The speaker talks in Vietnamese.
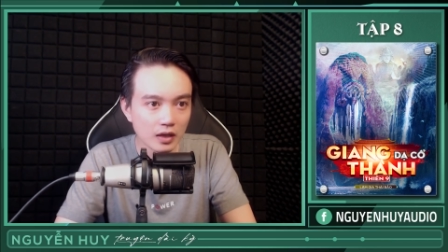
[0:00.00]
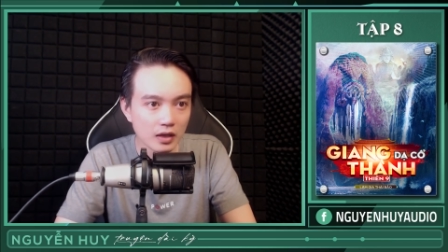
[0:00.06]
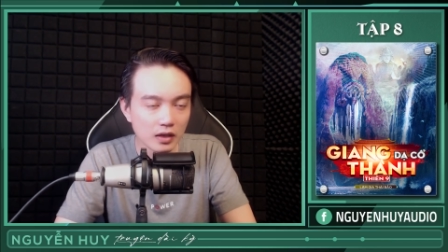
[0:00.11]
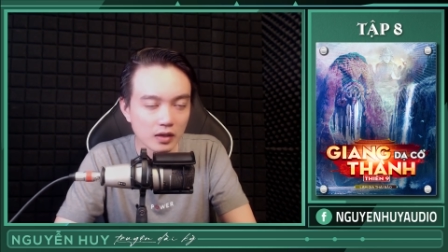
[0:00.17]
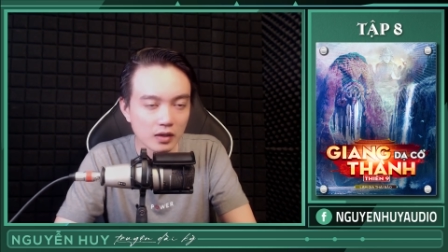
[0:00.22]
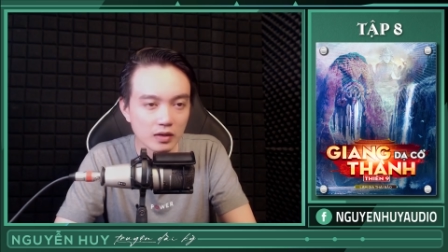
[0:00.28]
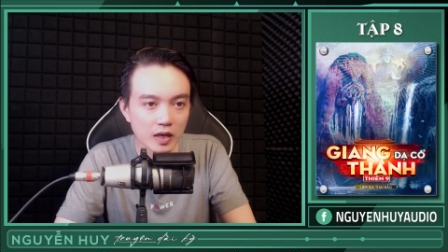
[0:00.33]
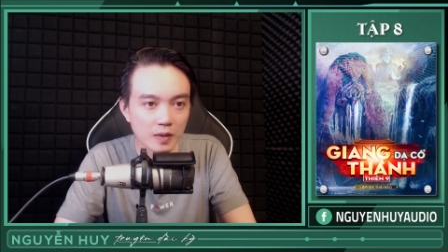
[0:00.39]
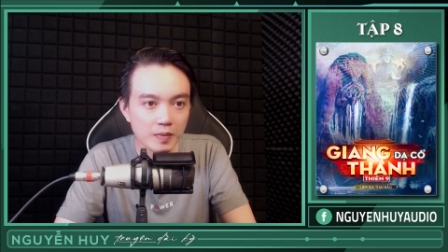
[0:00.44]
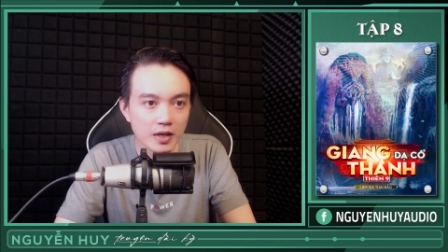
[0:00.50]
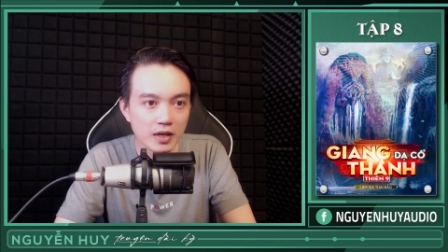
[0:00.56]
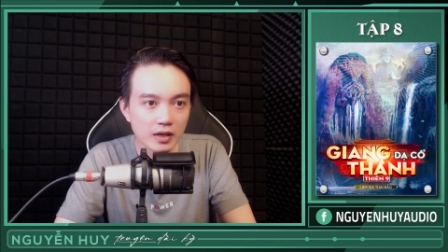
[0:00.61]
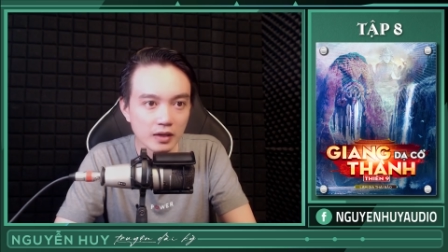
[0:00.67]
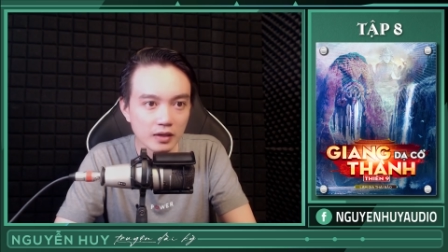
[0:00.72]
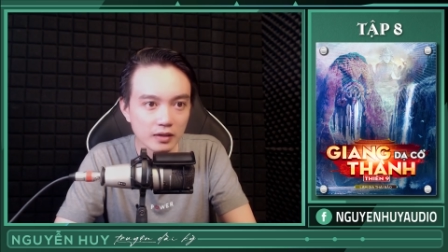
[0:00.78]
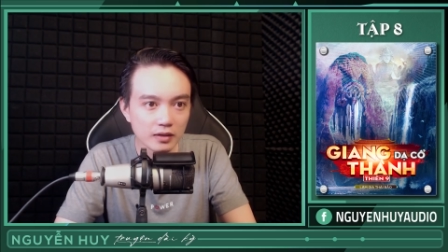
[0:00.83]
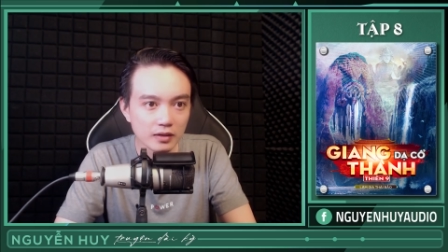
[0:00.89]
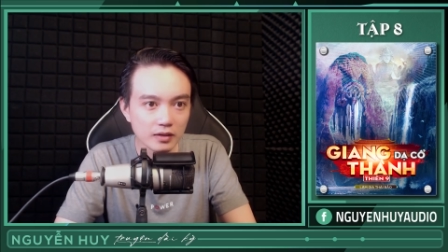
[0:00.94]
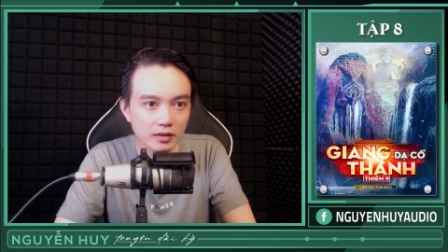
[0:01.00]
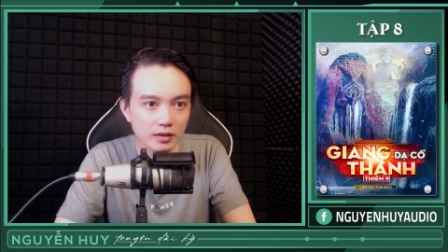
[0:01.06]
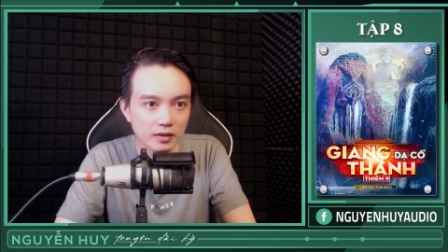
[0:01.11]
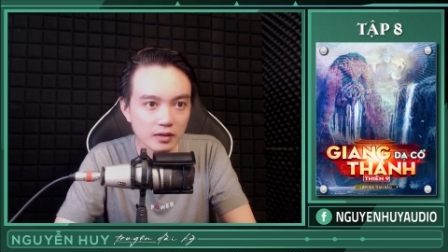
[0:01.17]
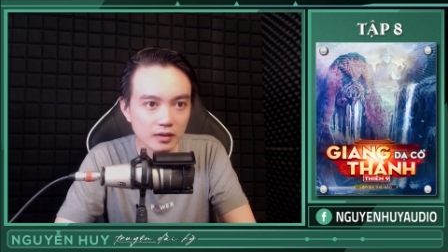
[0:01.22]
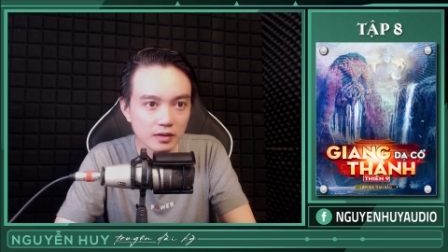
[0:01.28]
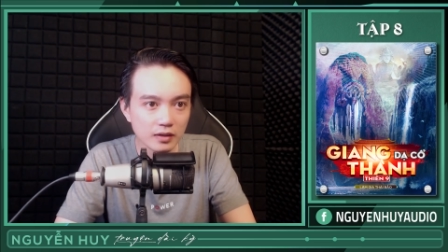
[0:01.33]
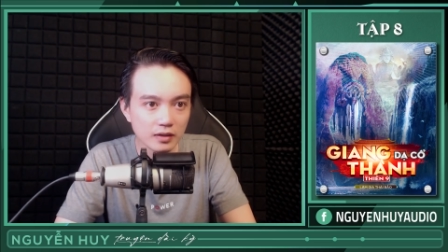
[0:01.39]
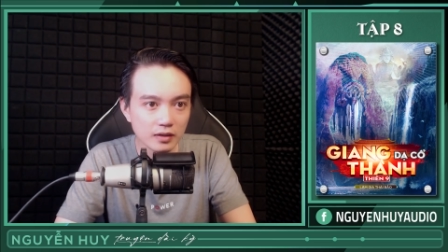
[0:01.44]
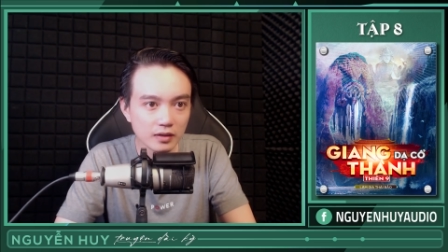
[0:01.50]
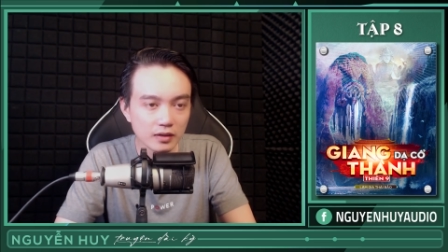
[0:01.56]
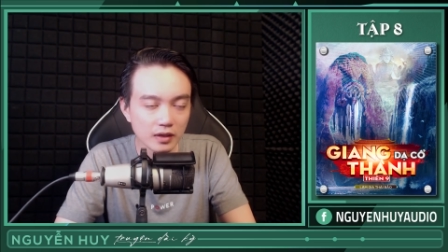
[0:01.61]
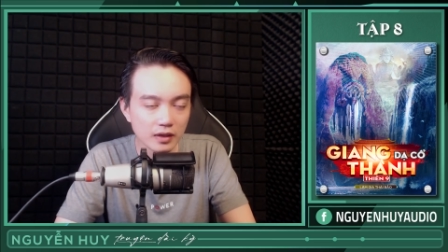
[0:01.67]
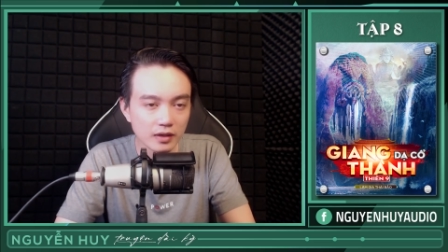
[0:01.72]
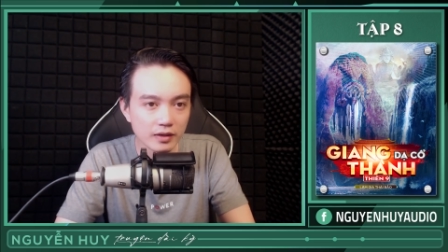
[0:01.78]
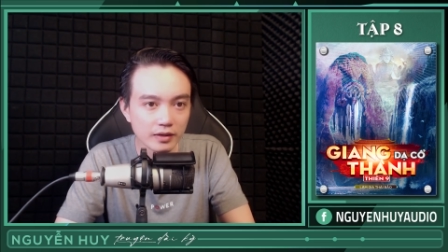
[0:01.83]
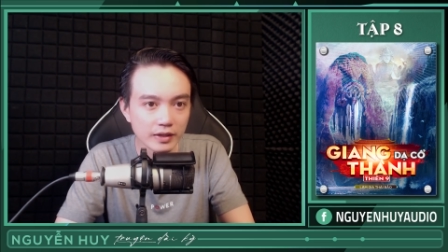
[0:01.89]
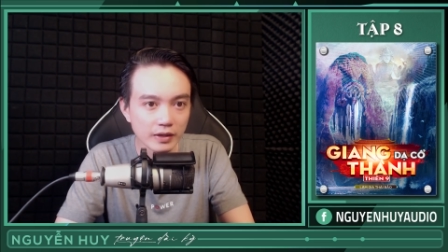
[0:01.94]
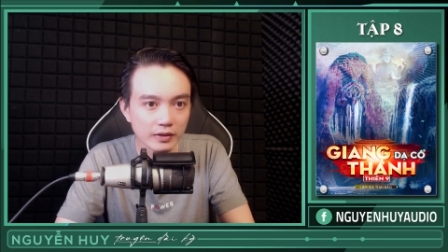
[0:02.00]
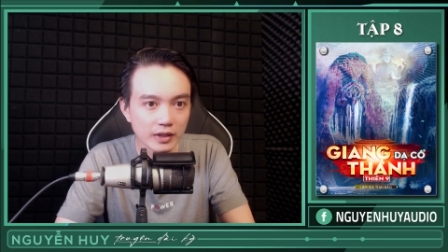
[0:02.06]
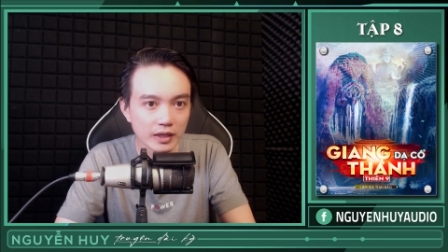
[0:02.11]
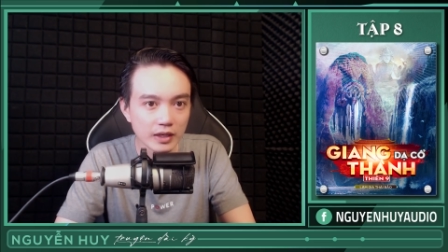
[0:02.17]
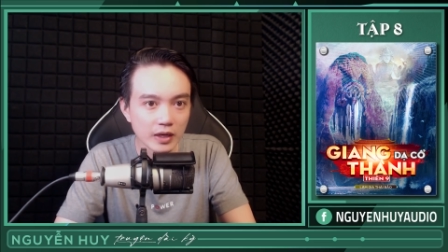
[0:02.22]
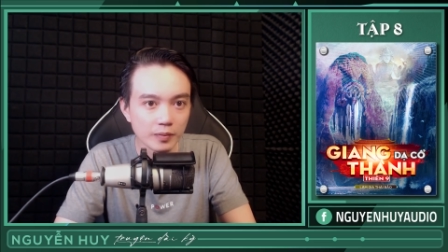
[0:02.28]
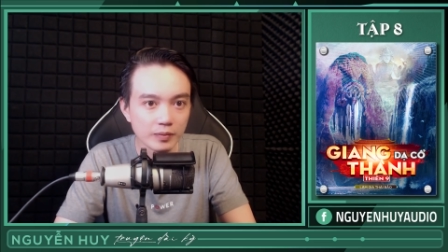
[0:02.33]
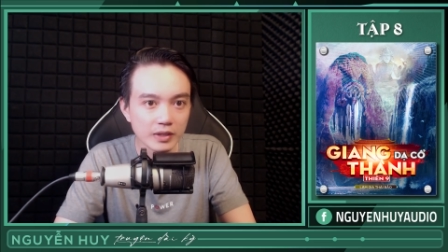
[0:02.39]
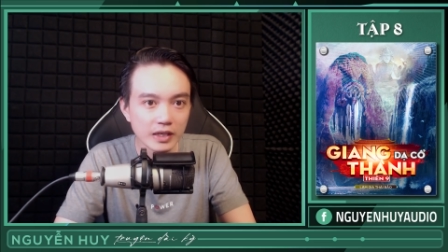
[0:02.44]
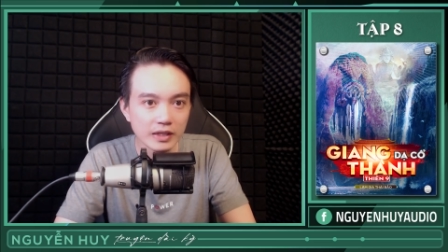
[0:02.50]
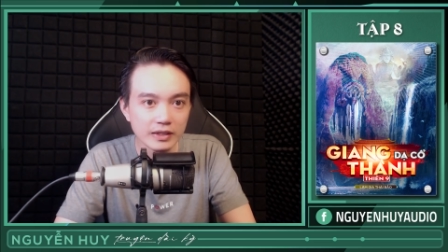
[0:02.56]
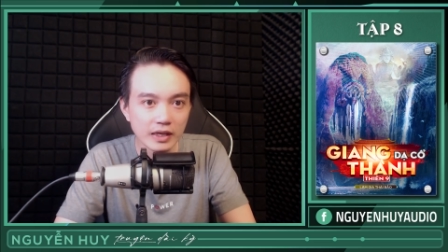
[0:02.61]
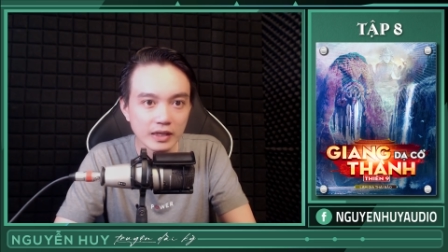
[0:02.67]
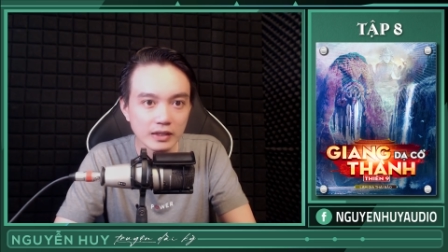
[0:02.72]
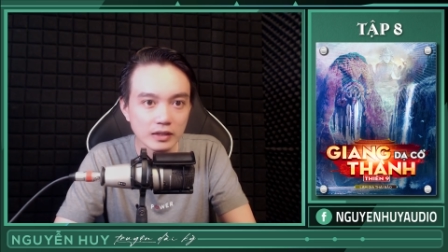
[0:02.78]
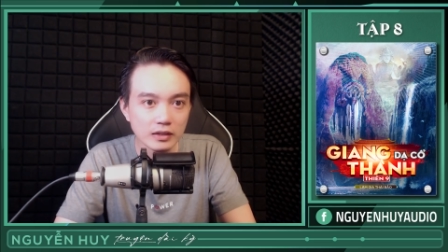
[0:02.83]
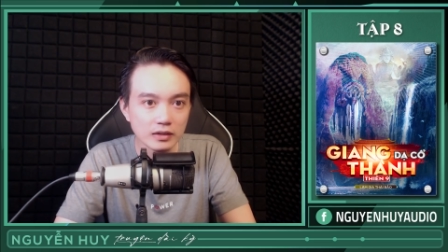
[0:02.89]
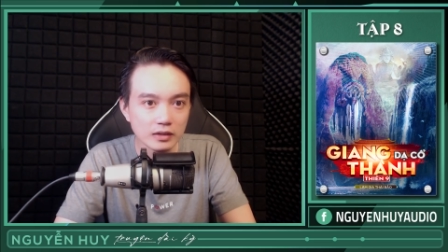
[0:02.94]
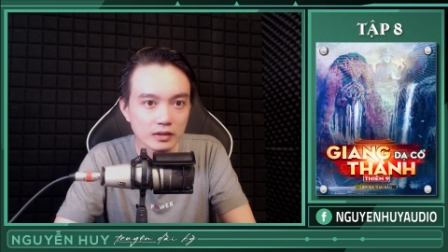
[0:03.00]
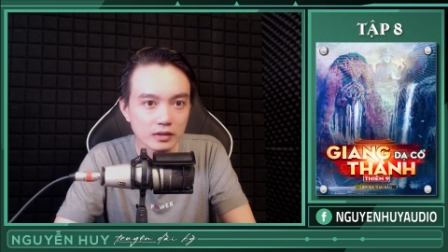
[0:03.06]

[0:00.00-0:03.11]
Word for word: Như đã biết á, thì đường vào thạch động chắc chắn là